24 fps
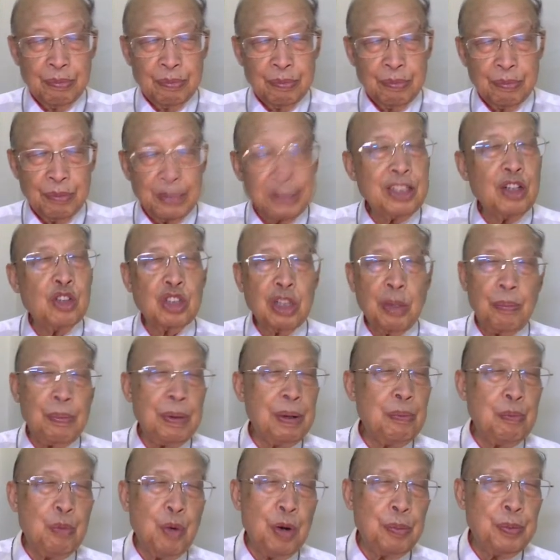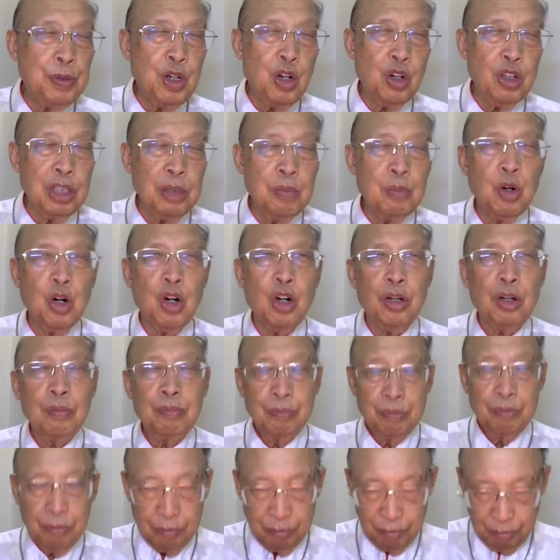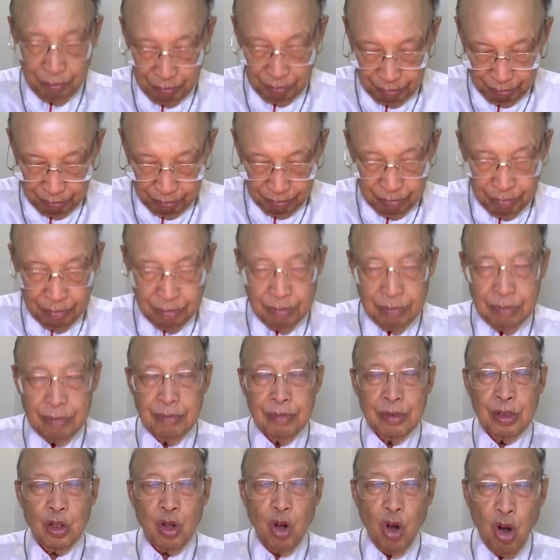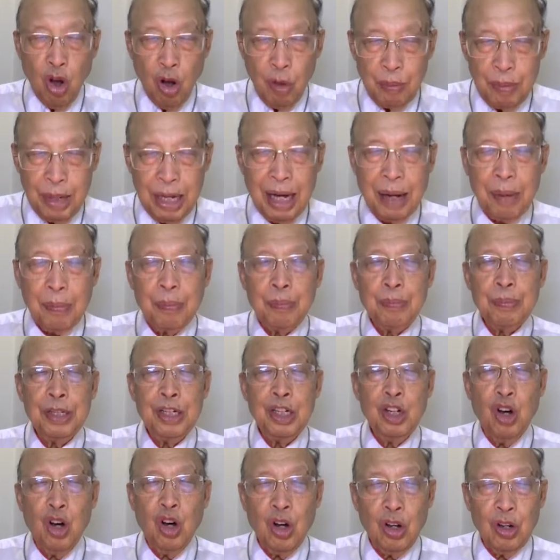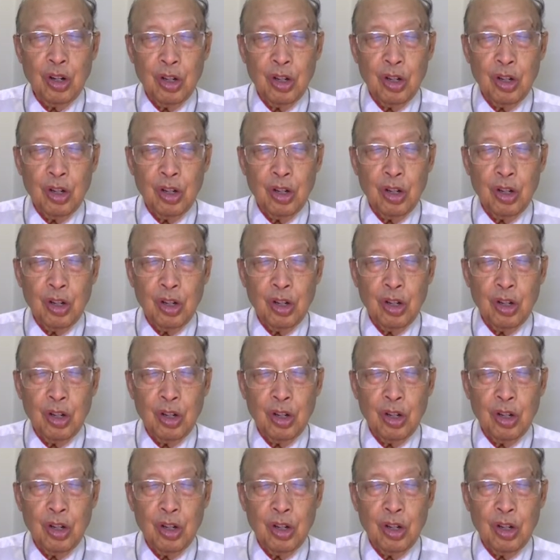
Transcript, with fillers: พระเจ้าจะปินปัวพี่น้องหรือบอกอเมื่อพี่น้อง